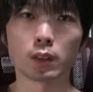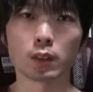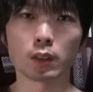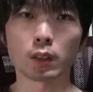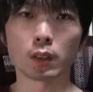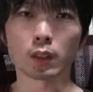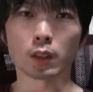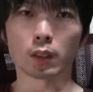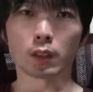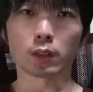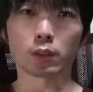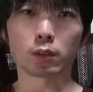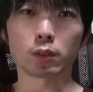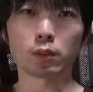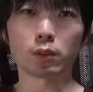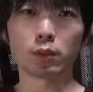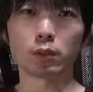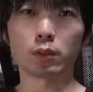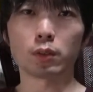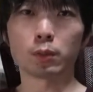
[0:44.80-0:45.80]
ただ
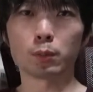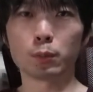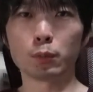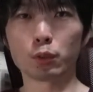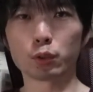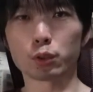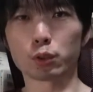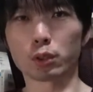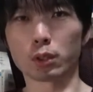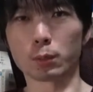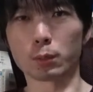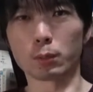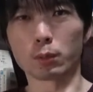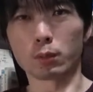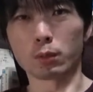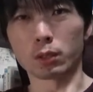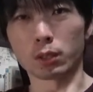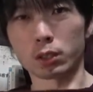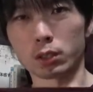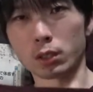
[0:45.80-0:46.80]
そういう猛暑で
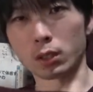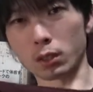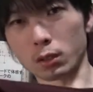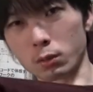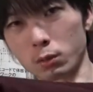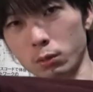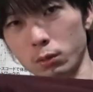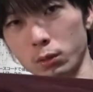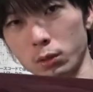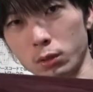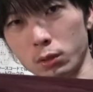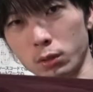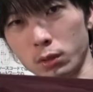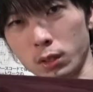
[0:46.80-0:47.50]
も私はこうい